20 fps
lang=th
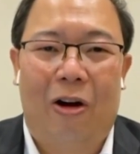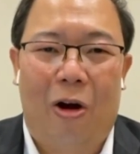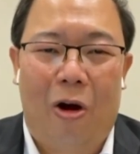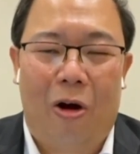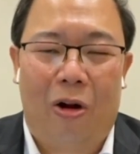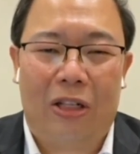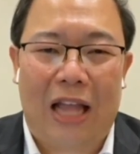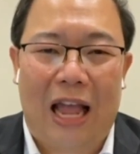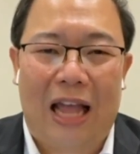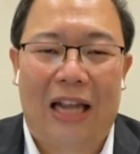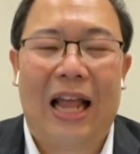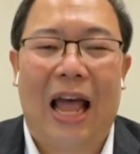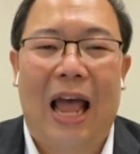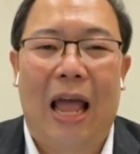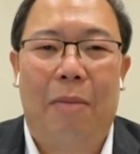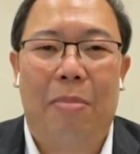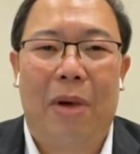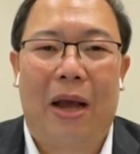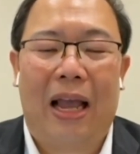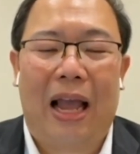รอท้า
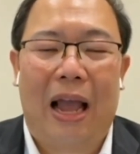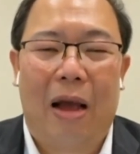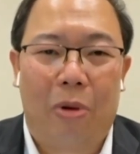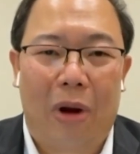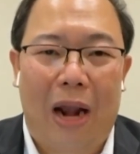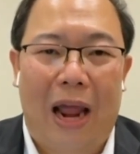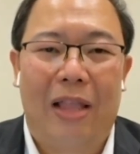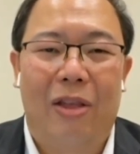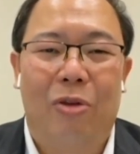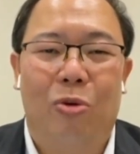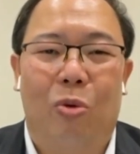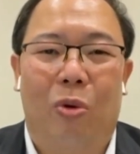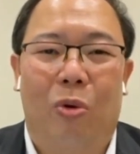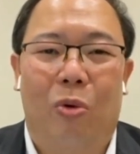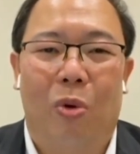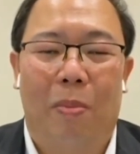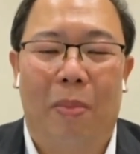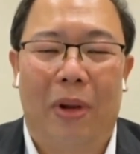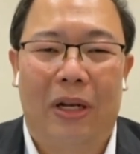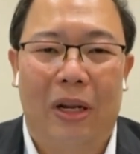ทายพรรคก้าวไกลอยู่
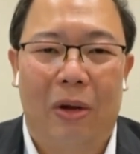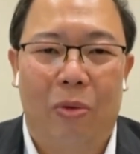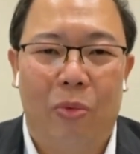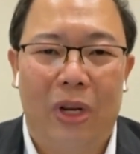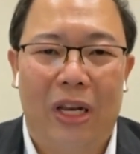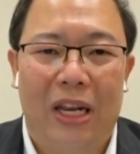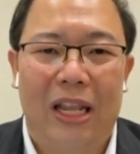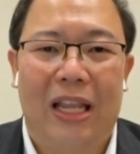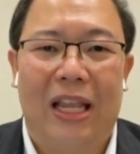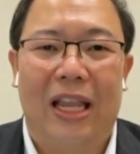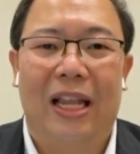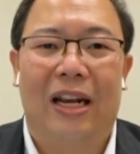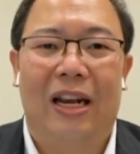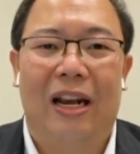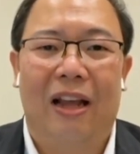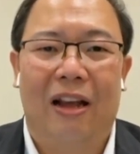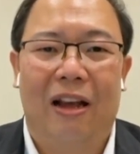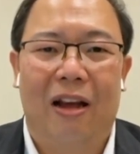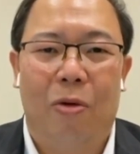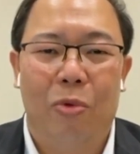รวมไปถึงวิธีคิด
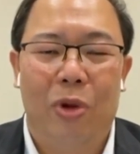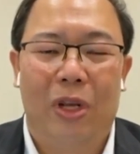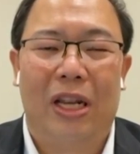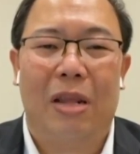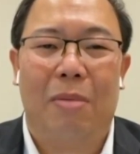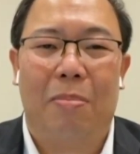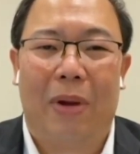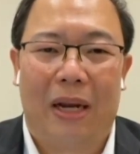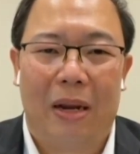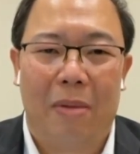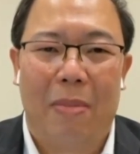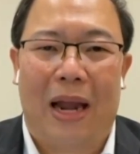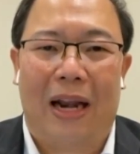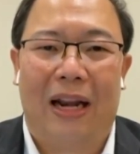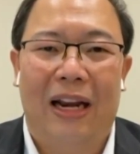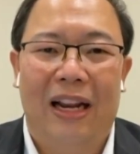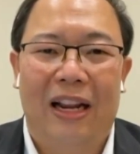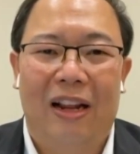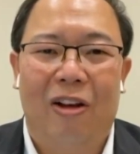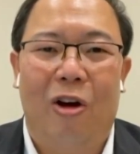และก็วิธีปฏิบั
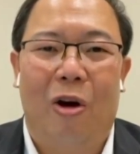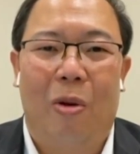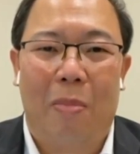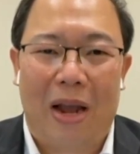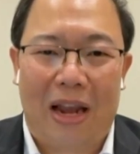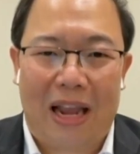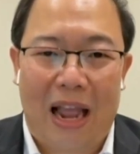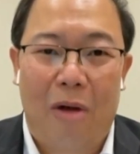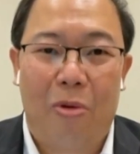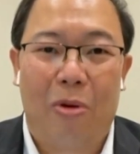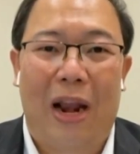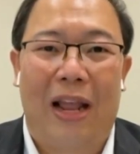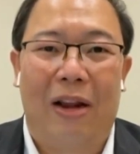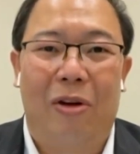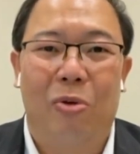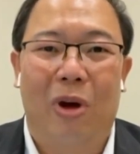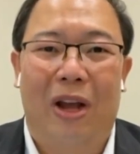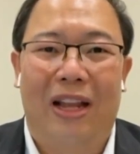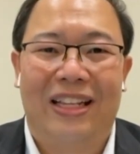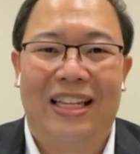ติของพรรคก้าวไกล
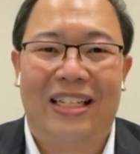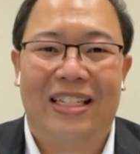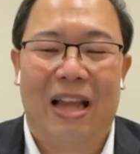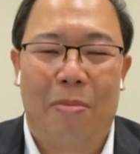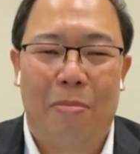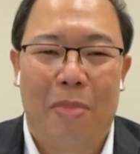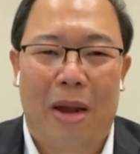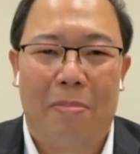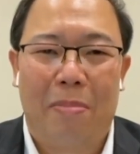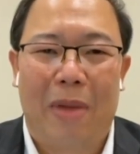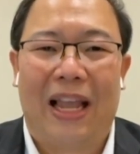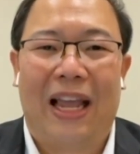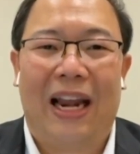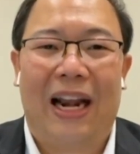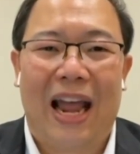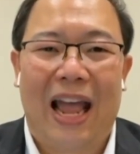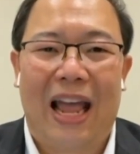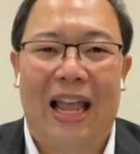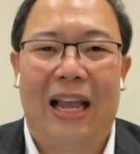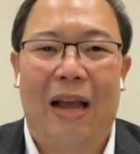ด้วยจะสามารถไป
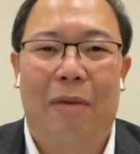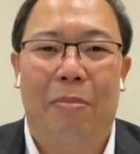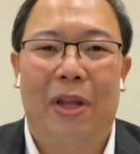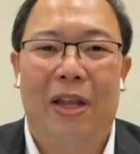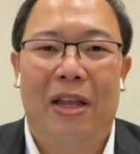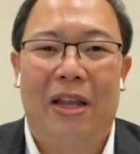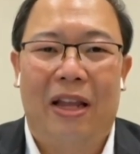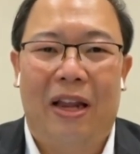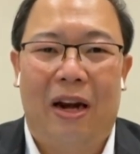กันได้กับ